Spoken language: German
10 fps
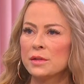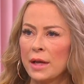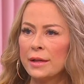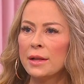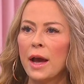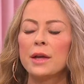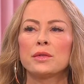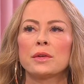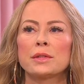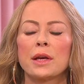sie hat eine
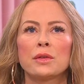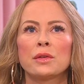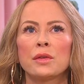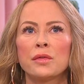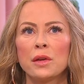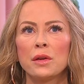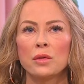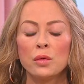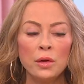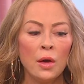Haltung gezeigt und das finde
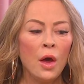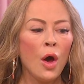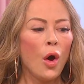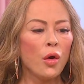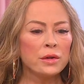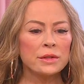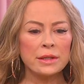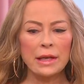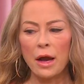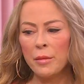ich gut. Und
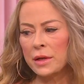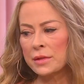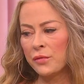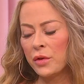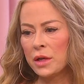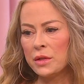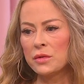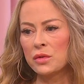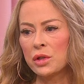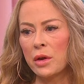ich glaube, dass wirklich die
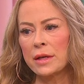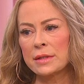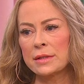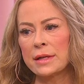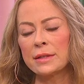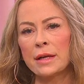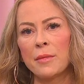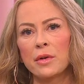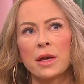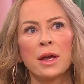Zuschauer jetzt gesagt
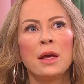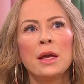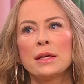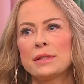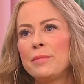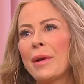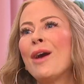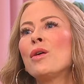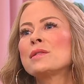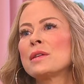haben, okay, sie
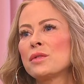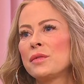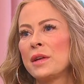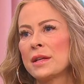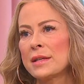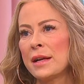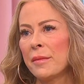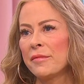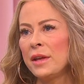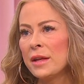braucht es natürlich finanziell
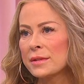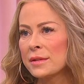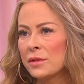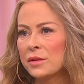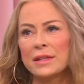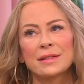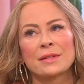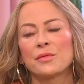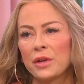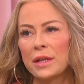am wenigsten und dass
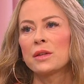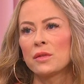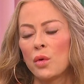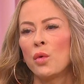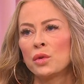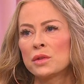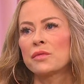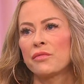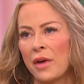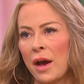das wirklich ein
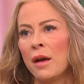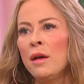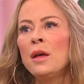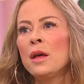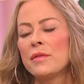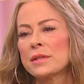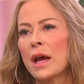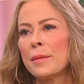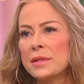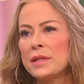Grund war,
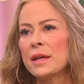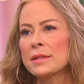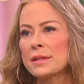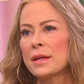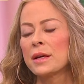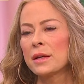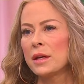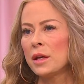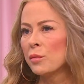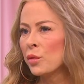weshalb sie jetzt äh,
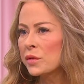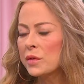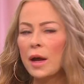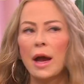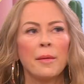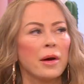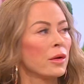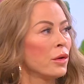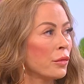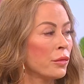gehen musste. Aber
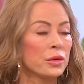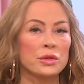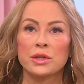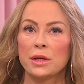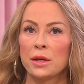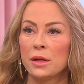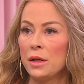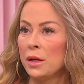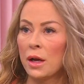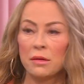Glückwunsch, äh,
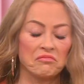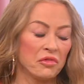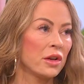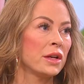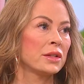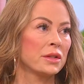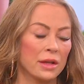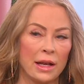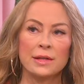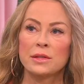Ina, wirklich
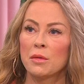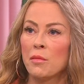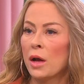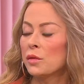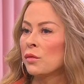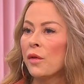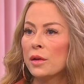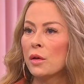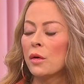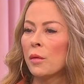klasse gemacht und
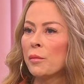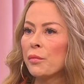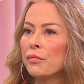weit gekommen.